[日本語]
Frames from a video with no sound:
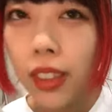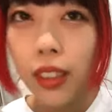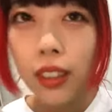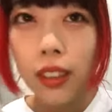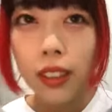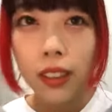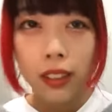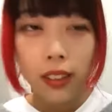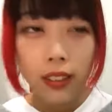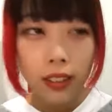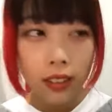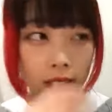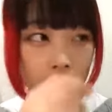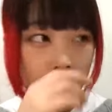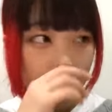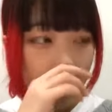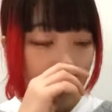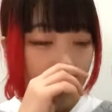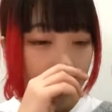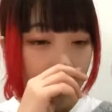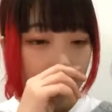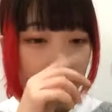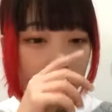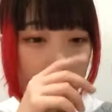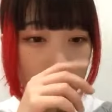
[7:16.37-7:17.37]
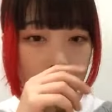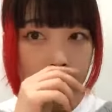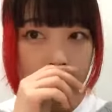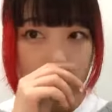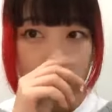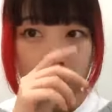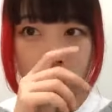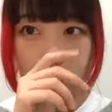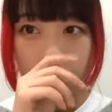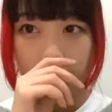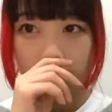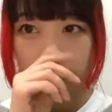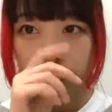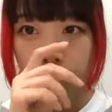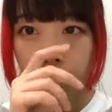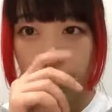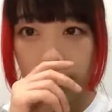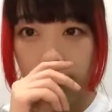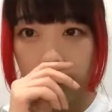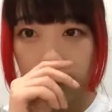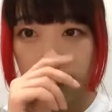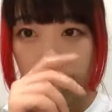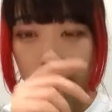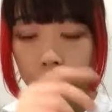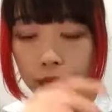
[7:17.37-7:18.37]
緊急事態宣言で
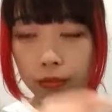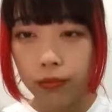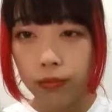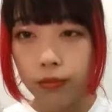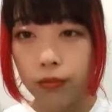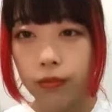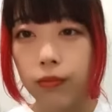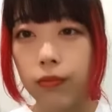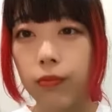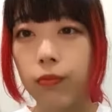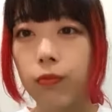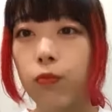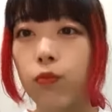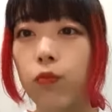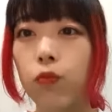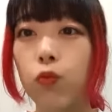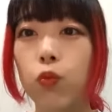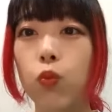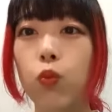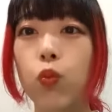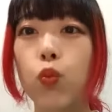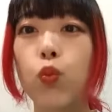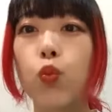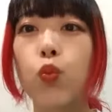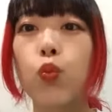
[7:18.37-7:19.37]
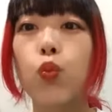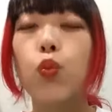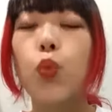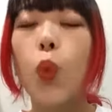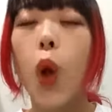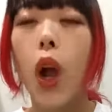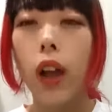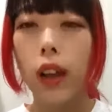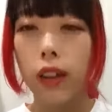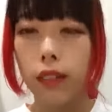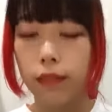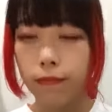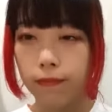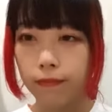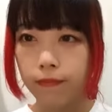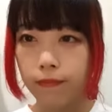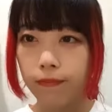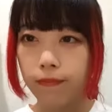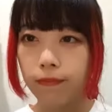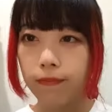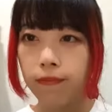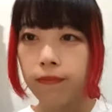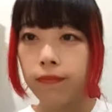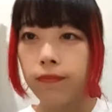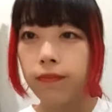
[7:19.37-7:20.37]
チェキ150分給料減っ
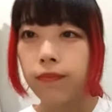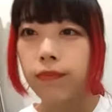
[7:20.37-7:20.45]
た